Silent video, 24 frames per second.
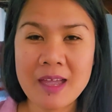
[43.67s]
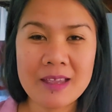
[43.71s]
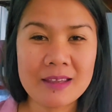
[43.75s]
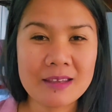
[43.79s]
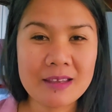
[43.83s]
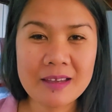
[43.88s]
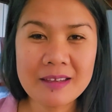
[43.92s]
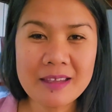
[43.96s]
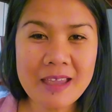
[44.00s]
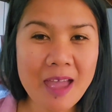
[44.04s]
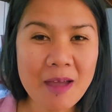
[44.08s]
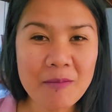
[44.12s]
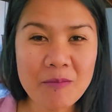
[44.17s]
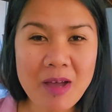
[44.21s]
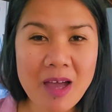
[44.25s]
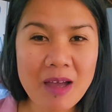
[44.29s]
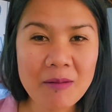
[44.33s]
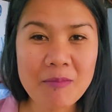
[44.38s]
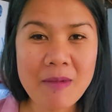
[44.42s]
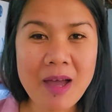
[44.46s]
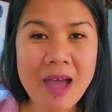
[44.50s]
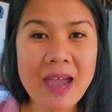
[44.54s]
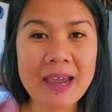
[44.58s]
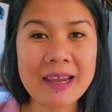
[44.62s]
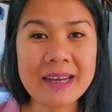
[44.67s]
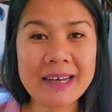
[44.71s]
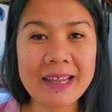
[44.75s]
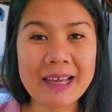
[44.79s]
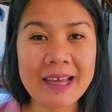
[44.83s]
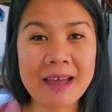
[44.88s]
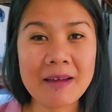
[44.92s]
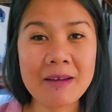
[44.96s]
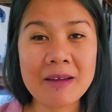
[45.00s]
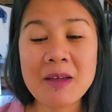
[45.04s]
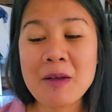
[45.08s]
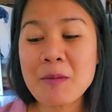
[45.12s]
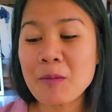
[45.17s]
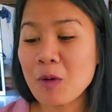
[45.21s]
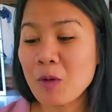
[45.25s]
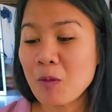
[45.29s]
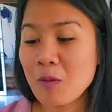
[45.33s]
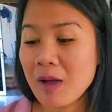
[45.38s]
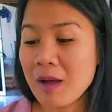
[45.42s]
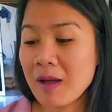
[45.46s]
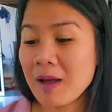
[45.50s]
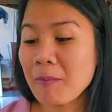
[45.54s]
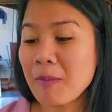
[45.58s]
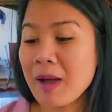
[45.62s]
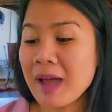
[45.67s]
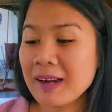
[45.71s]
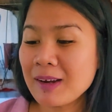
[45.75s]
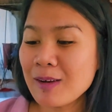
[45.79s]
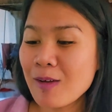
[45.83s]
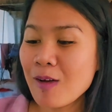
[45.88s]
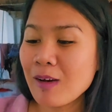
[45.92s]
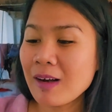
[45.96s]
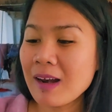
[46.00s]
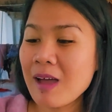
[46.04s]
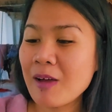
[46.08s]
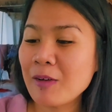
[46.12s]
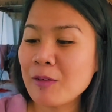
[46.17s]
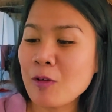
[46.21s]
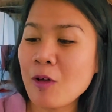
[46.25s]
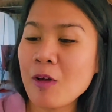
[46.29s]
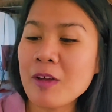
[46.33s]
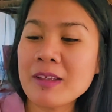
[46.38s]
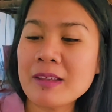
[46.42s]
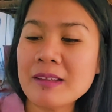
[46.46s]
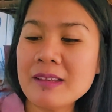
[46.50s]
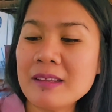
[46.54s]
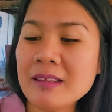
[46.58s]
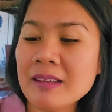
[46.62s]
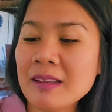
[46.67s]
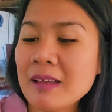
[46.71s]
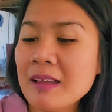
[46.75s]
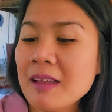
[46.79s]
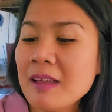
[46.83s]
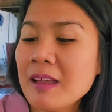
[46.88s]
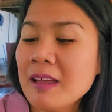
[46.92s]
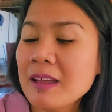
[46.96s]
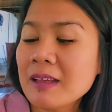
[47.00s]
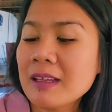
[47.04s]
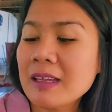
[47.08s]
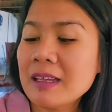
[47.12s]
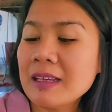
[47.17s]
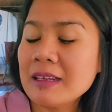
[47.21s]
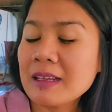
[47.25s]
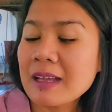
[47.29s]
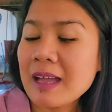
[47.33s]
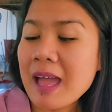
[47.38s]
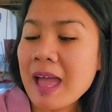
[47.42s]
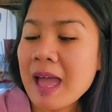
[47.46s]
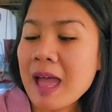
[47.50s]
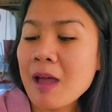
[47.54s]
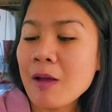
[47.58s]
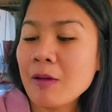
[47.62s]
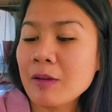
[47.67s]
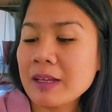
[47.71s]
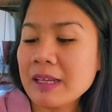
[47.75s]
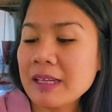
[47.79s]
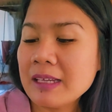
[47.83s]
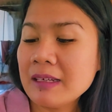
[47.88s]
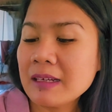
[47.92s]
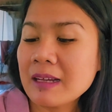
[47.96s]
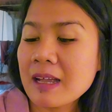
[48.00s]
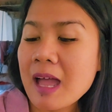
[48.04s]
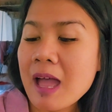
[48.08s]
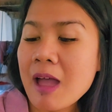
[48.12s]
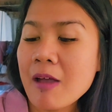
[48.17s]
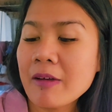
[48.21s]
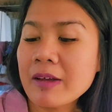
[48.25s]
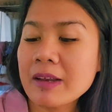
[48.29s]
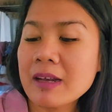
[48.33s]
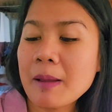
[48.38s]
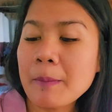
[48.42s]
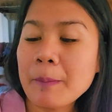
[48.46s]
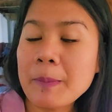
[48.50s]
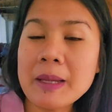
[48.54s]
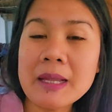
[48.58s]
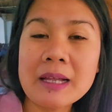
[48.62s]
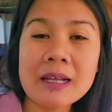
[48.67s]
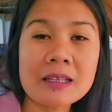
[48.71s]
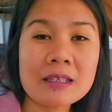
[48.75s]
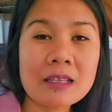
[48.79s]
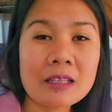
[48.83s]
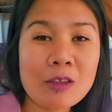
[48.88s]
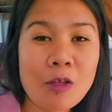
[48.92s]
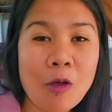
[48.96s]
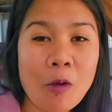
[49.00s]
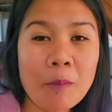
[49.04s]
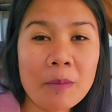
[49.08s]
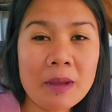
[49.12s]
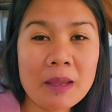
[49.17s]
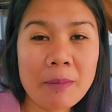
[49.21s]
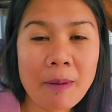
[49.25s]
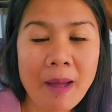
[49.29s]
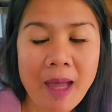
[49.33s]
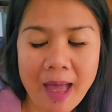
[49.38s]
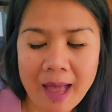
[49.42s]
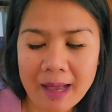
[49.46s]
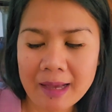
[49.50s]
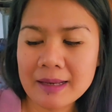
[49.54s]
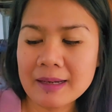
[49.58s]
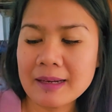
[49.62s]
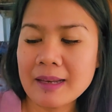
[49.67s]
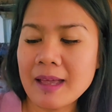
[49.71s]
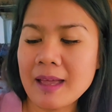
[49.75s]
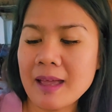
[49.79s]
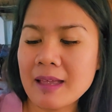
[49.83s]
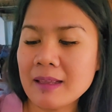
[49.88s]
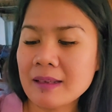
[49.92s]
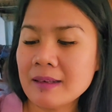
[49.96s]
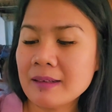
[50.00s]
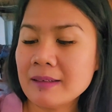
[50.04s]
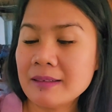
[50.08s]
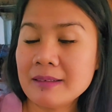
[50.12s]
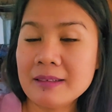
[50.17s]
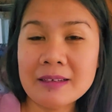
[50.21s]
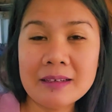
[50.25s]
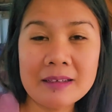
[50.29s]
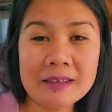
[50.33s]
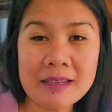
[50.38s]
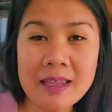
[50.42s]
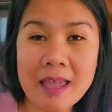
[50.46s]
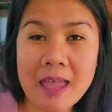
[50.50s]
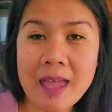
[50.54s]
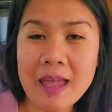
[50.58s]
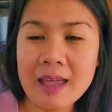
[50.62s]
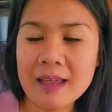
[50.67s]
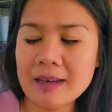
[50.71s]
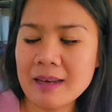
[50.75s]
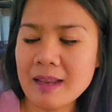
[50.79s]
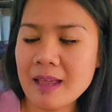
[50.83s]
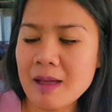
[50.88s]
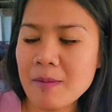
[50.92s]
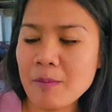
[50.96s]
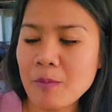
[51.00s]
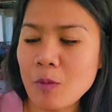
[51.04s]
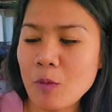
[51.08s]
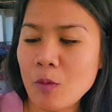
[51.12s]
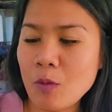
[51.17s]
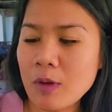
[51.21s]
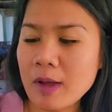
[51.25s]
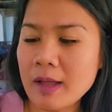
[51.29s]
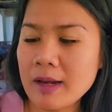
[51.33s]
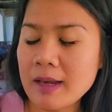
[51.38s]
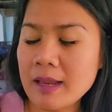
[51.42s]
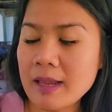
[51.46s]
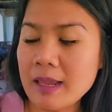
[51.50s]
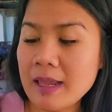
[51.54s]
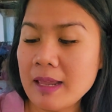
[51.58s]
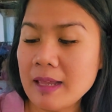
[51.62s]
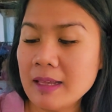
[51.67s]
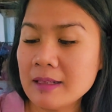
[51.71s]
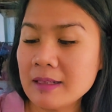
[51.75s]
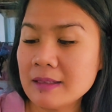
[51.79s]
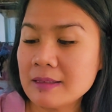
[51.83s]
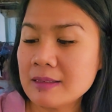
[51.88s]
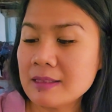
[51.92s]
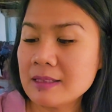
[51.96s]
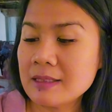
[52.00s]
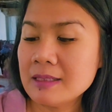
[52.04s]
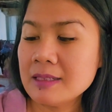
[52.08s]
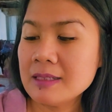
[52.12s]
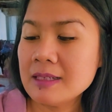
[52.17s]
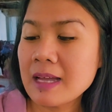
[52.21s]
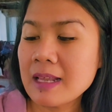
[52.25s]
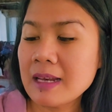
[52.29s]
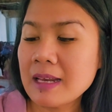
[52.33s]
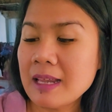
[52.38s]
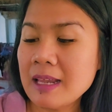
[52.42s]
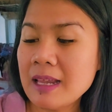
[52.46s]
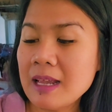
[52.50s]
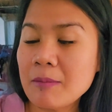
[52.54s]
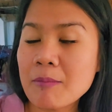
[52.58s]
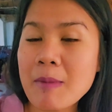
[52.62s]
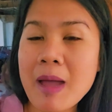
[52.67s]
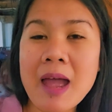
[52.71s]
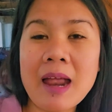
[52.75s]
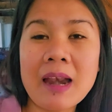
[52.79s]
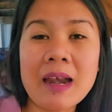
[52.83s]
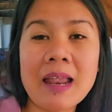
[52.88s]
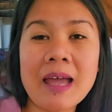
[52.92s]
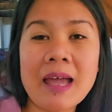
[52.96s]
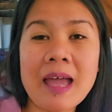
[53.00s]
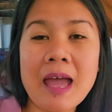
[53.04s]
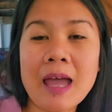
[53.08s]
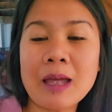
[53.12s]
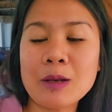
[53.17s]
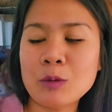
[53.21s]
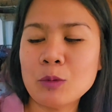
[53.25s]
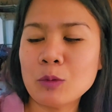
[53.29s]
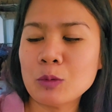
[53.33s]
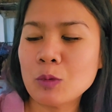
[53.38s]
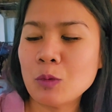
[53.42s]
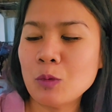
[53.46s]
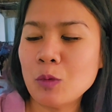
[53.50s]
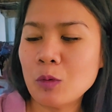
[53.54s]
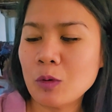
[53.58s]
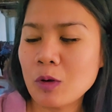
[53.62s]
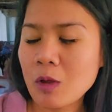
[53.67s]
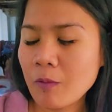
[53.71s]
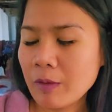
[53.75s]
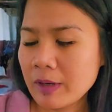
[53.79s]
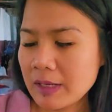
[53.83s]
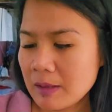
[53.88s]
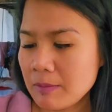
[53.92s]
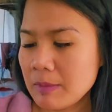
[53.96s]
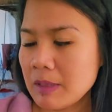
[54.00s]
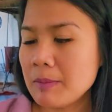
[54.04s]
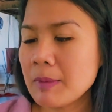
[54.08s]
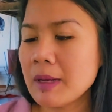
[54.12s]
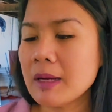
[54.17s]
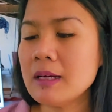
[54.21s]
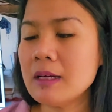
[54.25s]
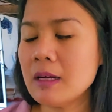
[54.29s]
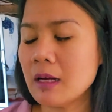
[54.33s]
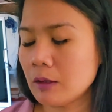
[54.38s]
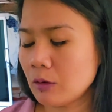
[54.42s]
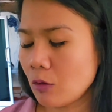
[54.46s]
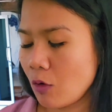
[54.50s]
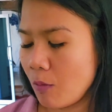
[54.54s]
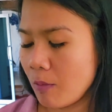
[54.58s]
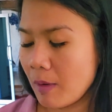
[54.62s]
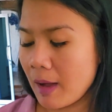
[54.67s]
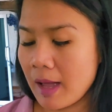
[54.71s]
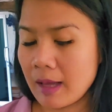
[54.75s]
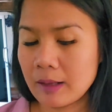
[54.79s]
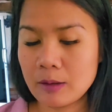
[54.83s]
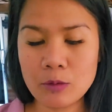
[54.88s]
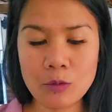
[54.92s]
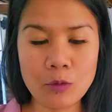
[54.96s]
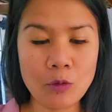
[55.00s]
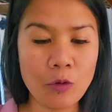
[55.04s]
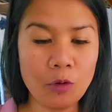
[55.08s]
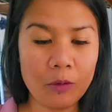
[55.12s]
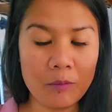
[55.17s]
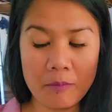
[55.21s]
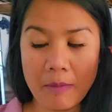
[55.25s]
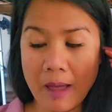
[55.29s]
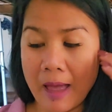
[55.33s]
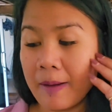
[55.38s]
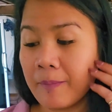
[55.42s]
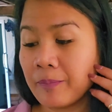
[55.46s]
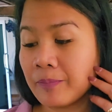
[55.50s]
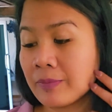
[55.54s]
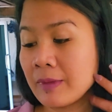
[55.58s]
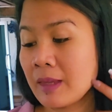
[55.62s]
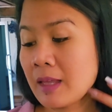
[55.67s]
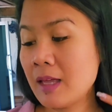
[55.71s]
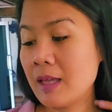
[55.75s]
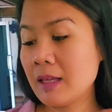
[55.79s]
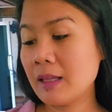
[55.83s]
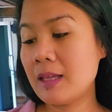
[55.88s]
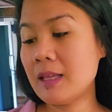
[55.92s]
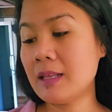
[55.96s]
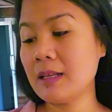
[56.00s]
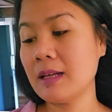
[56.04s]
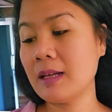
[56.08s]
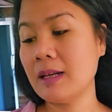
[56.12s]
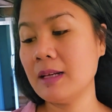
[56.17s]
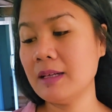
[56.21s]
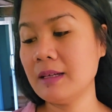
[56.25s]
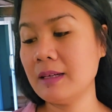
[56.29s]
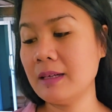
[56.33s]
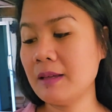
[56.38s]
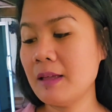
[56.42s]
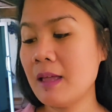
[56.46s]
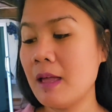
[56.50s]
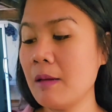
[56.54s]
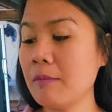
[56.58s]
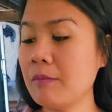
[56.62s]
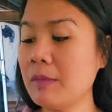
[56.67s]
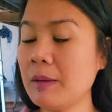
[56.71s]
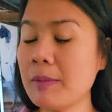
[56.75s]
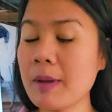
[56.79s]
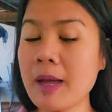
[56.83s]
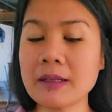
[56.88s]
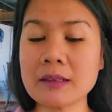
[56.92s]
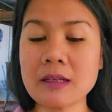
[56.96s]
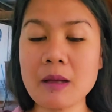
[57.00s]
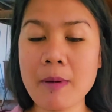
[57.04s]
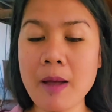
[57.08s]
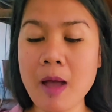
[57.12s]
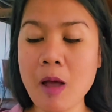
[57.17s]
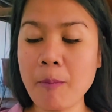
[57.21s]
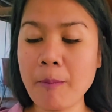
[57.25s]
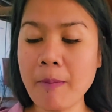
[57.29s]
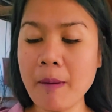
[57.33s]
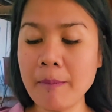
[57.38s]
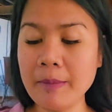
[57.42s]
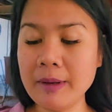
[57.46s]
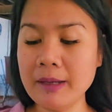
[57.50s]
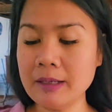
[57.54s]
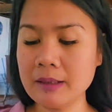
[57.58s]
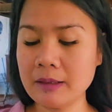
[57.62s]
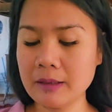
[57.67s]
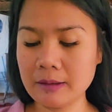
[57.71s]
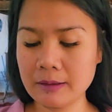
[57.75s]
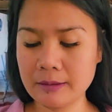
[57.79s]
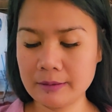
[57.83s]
เยอะแยะมากมายนะคะเพราะว่าบ้านนอกเราเนาะกินข้าวกับน้ำพริกก็จะต้องมีผักนะคะเยอะแยะนะคะปลูกกันเองซื้อกันเองบ้างราคาถูกๆนะวันนี้มีมะเขือต้มค่ะทุกคนมากินกันเลยมีผัดกะเพราปลาหมึก